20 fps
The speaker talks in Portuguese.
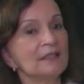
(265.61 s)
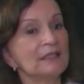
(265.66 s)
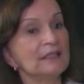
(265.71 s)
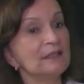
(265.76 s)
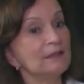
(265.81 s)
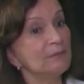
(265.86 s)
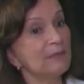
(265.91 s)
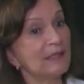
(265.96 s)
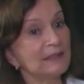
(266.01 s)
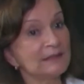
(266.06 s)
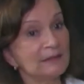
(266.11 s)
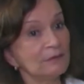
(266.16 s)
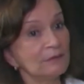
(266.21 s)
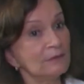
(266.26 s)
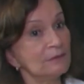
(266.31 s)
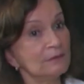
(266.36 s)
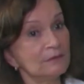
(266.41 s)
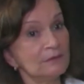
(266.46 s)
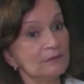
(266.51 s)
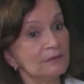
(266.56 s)
E, mas
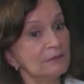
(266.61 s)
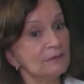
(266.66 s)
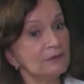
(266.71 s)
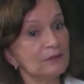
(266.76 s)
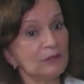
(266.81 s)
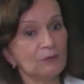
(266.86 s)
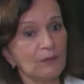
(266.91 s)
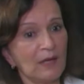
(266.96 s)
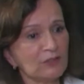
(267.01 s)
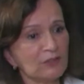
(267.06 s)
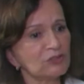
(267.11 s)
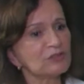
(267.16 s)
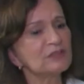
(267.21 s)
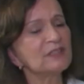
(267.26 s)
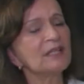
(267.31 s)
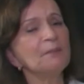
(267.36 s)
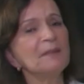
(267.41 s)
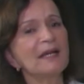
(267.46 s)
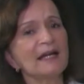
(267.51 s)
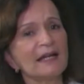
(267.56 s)
eu, é eu acho que
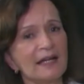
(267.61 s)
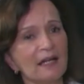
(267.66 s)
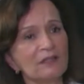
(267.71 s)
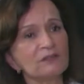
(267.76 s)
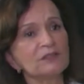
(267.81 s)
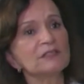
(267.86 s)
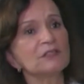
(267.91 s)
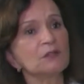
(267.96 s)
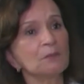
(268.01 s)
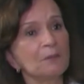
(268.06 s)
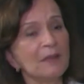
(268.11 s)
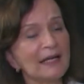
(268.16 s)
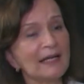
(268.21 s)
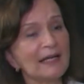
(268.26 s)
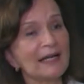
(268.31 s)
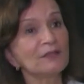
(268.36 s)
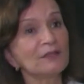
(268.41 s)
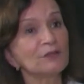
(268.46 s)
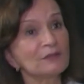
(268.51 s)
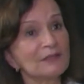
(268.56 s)
tem mercado sim. O
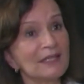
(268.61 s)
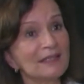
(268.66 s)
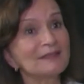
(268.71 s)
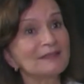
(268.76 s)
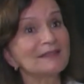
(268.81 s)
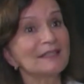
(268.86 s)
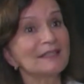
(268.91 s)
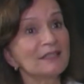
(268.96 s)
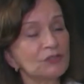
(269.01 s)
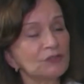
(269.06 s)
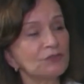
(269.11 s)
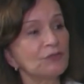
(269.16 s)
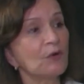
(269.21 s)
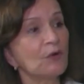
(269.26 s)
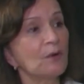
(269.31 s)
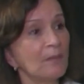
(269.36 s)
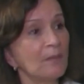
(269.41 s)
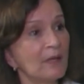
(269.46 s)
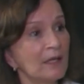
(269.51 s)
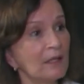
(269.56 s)
mercado está
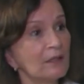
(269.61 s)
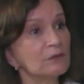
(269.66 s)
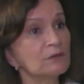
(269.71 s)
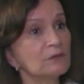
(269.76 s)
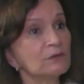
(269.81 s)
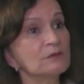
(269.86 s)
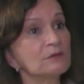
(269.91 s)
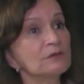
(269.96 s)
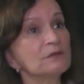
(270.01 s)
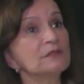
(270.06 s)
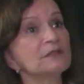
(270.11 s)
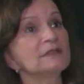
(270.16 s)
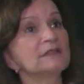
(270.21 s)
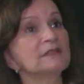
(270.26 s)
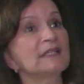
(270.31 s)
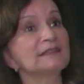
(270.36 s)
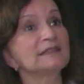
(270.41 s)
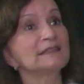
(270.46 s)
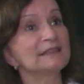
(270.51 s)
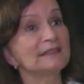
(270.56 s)
transformando e
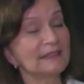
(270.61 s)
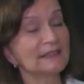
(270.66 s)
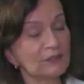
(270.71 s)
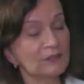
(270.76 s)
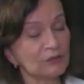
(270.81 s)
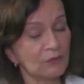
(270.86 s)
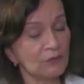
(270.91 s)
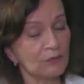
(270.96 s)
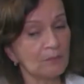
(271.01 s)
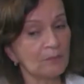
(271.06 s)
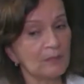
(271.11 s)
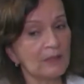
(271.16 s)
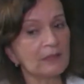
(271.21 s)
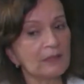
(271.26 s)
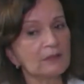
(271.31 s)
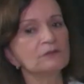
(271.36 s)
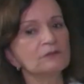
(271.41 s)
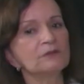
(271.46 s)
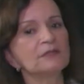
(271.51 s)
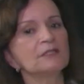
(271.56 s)
está se
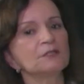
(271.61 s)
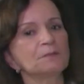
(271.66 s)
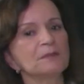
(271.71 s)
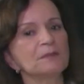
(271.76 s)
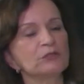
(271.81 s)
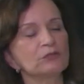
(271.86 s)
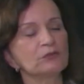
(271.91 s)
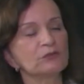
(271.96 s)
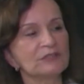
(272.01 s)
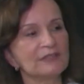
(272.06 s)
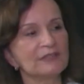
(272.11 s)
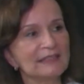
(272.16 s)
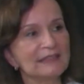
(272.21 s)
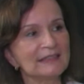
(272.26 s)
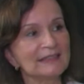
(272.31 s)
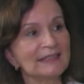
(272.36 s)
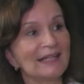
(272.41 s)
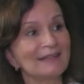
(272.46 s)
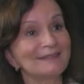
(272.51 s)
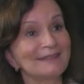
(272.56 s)
transformando e as pessoas têm que
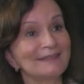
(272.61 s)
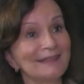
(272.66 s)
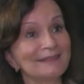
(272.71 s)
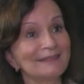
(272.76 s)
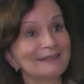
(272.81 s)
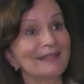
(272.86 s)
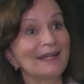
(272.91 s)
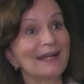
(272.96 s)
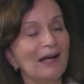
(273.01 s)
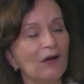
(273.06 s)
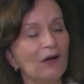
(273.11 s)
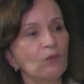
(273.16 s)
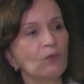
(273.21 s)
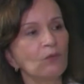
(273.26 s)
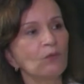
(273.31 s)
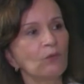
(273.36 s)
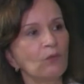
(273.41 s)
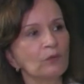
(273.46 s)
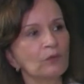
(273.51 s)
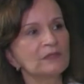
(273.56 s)
estar atentas ao
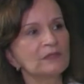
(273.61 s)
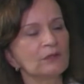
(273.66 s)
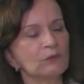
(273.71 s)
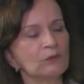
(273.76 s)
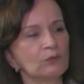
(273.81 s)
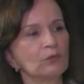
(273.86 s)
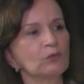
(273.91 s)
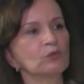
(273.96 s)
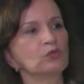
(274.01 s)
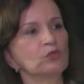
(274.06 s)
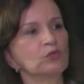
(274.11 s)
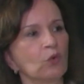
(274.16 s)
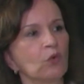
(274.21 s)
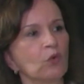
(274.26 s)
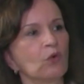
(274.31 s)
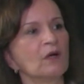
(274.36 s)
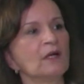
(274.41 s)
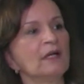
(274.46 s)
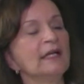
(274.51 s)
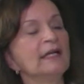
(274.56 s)

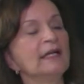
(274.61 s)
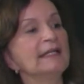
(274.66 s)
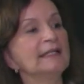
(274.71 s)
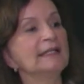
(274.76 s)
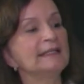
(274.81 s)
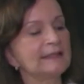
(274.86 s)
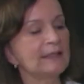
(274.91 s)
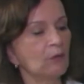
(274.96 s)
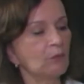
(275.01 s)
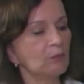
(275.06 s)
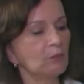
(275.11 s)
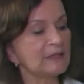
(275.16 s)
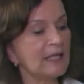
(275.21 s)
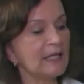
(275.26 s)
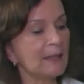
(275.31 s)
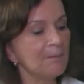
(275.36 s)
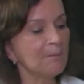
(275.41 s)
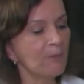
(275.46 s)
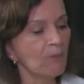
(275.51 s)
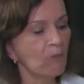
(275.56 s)
conteúdo. Então,
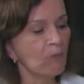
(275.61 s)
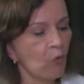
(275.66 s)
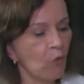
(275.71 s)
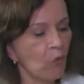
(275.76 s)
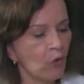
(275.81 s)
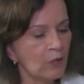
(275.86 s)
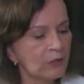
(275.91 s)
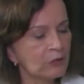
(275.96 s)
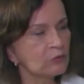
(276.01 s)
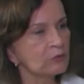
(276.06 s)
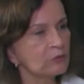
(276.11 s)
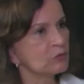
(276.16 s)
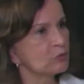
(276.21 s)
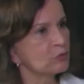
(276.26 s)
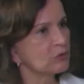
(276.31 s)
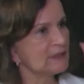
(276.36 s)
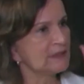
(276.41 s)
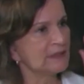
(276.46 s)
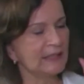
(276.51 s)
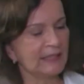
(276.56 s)
tem muito no
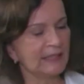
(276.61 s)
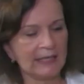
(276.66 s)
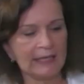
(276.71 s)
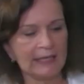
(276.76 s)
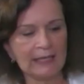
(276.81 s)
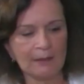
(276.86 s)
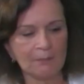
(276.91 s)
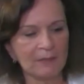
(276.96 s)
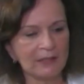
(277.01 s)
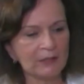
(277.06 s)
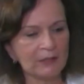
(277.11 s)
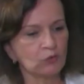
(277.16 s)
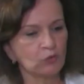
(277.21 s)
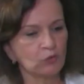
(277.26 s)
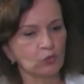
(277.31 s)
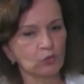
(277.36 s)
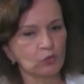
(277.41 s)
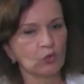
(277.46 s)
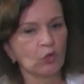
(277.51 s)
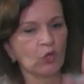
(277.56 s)
cinema, em
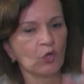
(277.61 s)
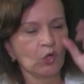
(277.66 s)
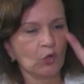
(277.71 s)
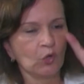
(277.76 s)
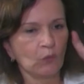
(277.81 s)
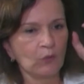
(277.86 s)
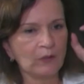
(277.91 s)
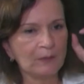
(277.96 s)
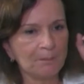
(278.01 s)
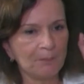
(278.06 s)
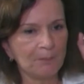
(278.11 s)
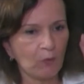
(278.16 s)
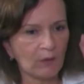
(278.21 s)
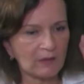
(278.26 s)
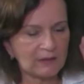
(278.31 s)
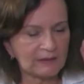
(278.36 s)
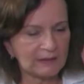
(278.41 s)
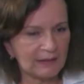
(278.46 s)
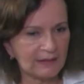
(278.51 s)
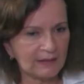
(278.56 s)
tudo. O
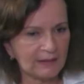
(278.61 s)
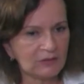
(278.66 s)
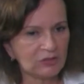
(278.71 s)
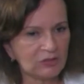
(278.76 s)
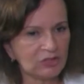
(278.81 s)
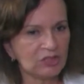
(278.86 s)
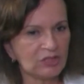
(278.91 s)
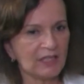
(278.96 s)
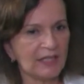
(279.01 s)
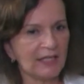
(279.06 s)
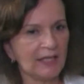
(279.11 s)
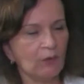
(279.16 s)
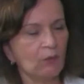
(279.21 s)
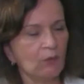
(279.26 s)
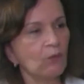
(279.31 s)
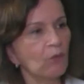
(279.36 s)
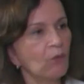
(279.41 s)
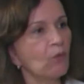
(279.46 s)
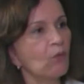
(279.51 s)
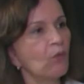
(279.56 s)
importante é
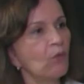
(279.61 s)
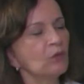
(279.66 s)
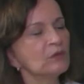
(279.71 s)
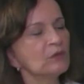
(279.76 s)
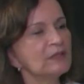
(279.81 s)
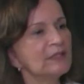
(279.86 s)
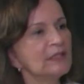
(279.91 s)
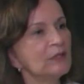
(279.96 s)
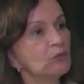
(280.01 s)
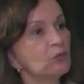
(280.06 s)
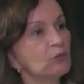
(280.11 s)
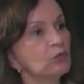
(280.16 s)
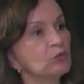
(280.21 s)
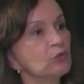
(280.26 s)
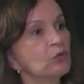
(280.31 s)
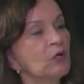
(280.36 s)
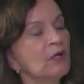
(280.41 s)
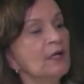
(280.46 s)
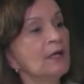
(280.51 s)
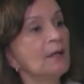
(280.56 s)
o
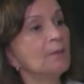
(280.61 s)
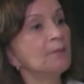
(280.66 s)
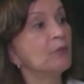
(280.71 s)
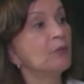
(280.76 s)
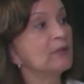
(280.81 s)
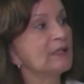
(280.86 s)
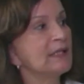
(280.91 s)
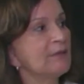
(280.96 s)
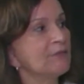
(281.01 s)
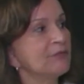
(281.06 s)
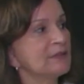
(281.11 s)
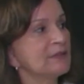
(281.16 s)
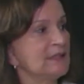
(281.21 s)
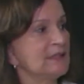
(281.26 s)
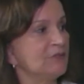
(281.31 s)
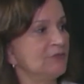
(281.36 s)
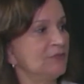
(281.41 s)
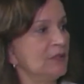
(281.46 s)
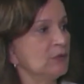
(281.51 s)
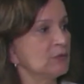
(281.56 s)
conteúdo. Porque
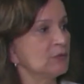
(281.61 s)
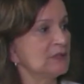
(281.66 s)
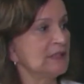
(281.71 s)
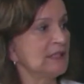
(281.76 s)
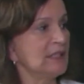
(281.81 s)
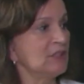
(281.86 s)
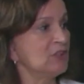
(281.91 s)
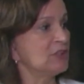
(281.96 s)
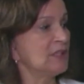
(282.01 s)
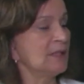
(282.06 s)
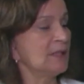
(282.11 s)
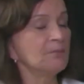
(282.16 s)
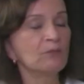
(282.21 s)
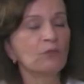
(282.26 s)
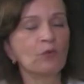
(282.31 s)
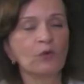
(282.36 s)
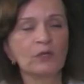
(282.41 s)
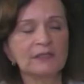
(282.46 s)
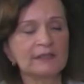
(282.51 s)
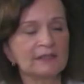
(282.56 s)
você vê o seguinte: tem
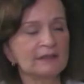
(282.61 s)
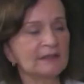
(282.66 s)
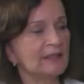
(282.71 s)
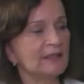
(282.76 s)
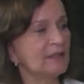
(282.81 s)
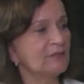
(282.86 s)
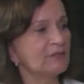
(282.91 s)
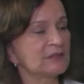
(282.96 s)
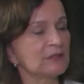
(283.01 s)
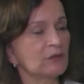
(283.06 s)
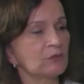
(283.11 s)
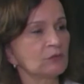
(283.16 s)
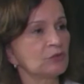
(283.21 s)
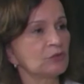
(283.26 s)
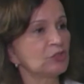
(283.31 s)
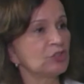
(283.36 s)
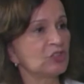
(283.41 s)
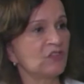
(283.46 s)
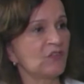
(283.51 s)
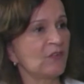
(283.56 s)
muita televisão do
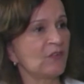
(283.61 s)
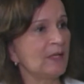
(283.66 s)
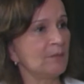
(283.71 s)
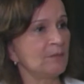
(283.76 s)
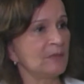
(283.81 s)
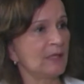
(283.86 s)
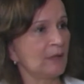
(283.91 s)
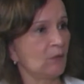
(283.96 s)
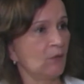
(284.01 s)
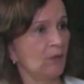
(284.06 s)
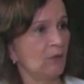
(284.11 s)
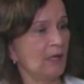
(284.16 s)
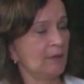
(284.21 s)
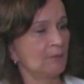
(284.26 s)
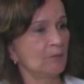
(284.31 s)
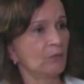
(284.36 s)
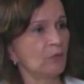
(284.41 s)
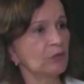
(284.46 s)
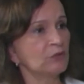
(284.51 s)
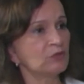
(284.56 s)
streaming agora,
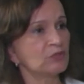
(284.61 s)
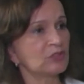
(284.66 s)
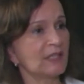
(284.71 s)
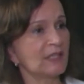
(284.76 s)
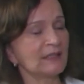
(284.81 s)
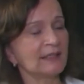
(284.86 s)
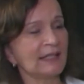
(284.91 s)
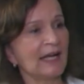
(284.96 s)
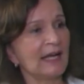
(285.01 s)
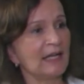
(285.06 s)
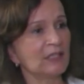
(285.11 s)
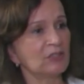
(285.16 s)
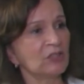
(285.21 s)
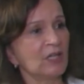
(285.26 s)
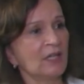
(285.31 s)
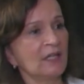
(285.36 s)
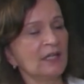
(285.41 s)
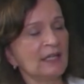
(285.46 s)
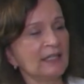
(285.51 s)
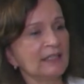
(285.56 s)
uhum. muitos canais
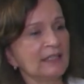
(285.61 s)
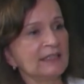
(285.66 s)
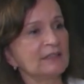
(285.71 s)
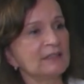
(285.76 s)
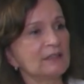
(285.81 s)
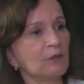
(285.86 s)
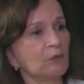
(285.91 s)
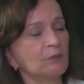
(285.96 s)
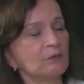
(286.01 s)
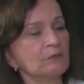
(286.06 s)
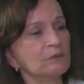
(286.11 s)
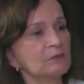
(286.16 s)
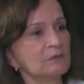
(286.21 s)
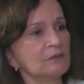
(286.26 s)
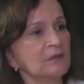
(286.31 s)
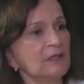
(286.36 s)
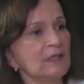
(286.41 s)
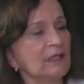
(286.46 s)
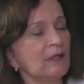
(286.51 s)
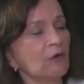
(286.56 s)
que
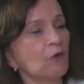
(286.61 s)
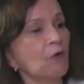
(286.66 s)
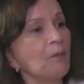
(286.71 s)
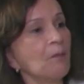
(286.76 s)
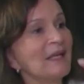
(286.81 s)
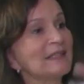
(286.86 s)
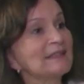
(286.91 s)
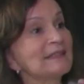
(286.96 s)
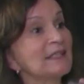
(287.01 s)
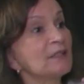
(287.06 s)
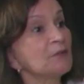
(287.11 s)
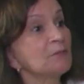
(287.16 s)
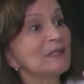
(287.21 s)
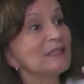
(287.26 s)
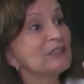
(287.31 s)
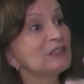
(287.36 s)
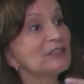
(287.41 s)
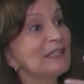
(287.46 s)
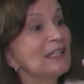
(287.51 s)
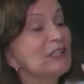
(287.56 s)
estão começando,
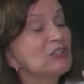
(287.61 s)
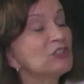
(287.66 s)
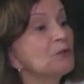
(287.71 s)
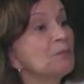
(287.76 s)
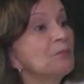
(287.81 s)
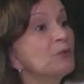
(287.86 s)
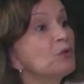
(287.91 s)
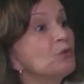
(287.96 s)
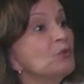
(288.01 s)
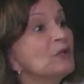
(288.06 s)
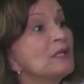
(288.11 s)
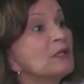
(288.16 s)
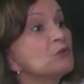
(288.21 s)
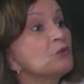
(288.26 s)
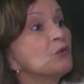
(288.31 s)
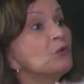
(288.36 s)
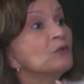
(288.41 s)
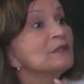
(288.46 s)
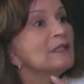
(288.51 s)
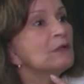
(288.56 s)
mas eles estão procurando
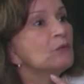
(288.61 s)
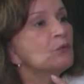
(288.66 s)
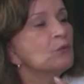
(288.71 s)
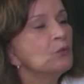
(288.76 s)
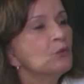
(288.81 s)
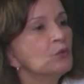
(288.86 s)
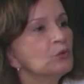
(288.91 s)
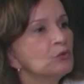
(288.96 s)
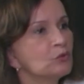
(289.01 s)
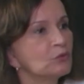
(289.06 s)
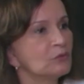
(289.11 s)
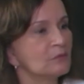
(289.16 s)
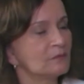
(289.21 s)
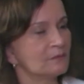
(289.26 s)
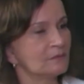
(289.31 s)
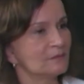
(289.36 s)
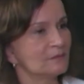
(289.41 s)
conteúdo.